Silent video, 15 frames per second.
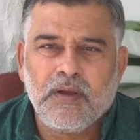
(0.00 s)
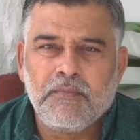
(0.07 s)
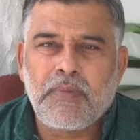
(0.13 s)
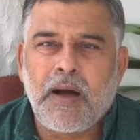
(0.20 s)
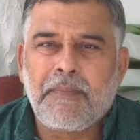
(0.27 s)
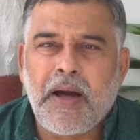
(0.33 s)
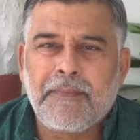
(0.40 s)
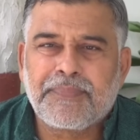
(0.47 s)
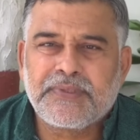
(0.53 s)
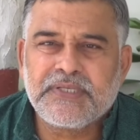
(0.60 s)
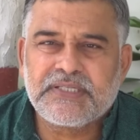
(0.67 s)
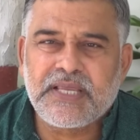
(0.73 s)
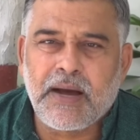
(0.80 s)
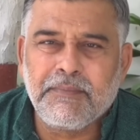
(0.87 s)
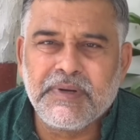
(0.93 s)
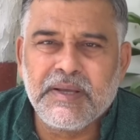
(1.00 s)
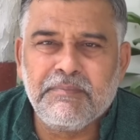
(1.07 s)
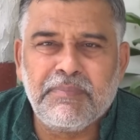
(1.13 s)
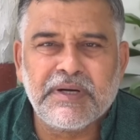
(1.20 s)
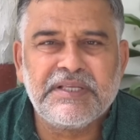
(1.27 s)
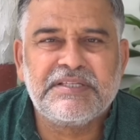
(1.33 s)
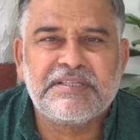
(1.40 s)
माँ बाप के सामने
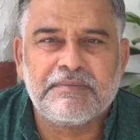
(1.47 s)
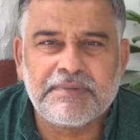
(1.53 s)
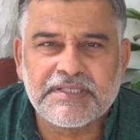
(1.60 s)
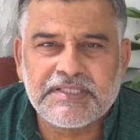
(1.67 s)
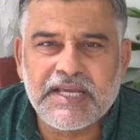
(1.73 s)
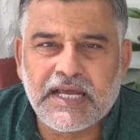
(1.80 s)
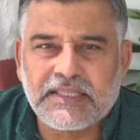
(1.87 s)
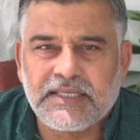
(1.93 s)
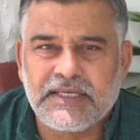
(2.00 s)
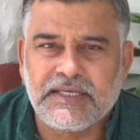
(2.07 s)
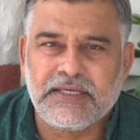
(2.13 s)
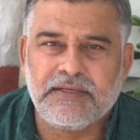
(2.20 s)
बड़ी समस्या थी